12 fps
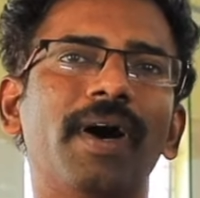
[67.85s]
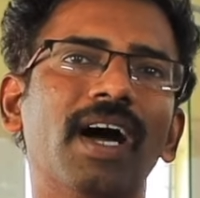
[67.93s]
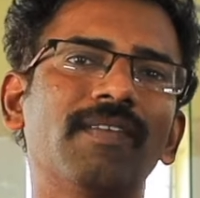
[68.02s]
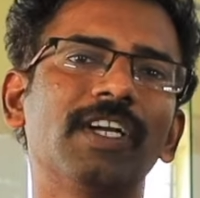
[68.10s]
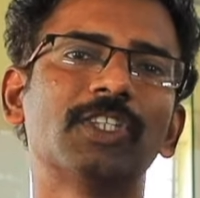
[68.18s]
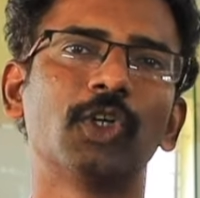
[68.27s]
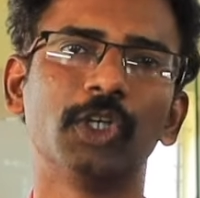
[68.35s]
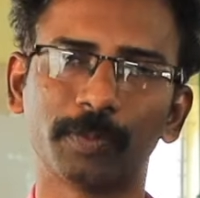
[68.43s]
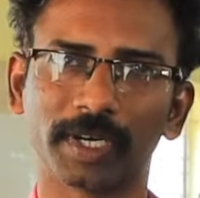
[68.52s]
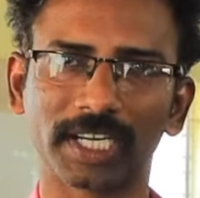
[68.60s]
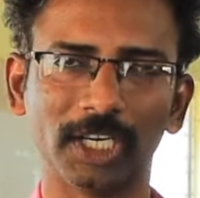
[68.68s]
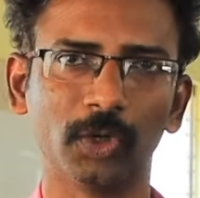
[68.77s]
பால்வள
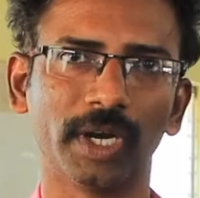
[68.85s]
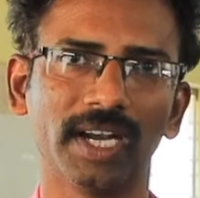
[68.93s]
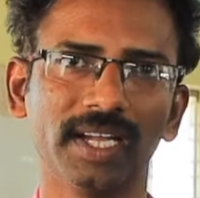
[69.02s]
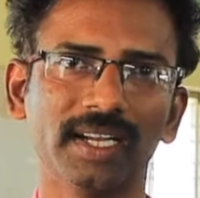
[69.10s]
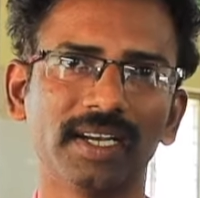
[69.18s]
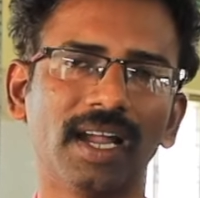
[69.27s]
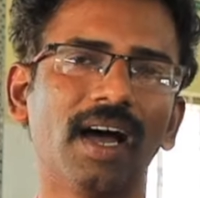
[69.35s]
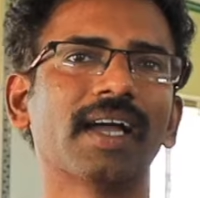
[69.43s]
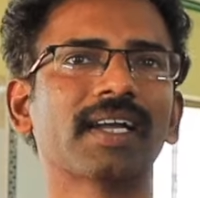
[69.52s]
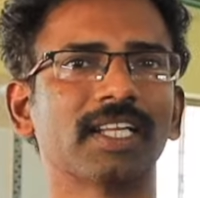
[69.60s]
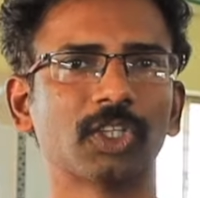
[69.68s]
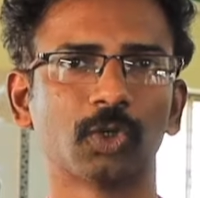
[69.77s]
தொழில்நுட்ப கல்லூரியில்
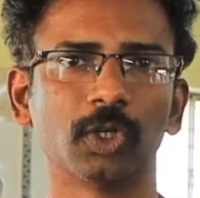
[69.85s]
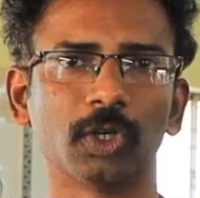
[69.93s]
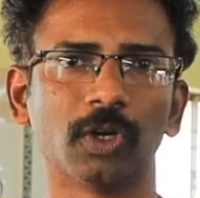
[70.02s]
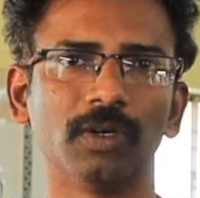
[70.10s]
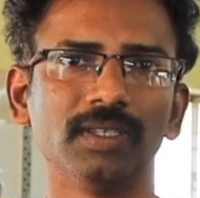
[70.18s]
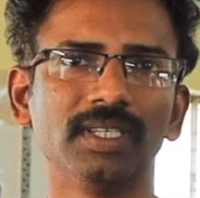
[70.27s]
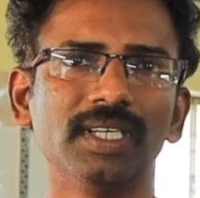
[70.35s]
நாங்கள் கற்றுக் கொடுக்குறோம்